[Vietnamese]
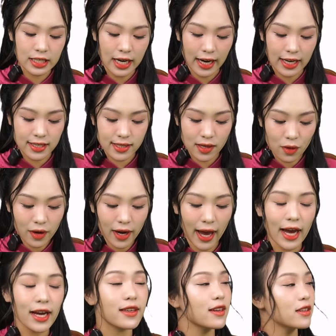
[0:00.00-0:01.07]
trạng xấu
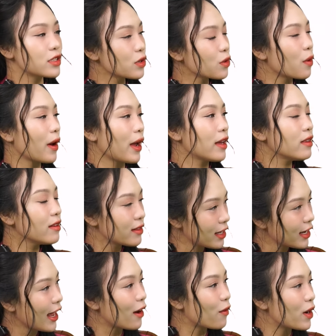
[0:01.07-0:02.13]
khác cho sức khỏe như thế
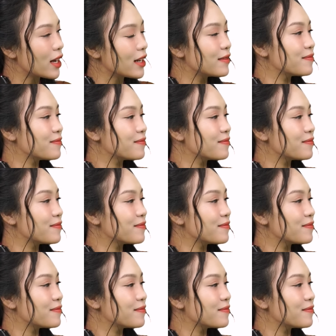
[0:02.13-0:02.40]
nào ạ?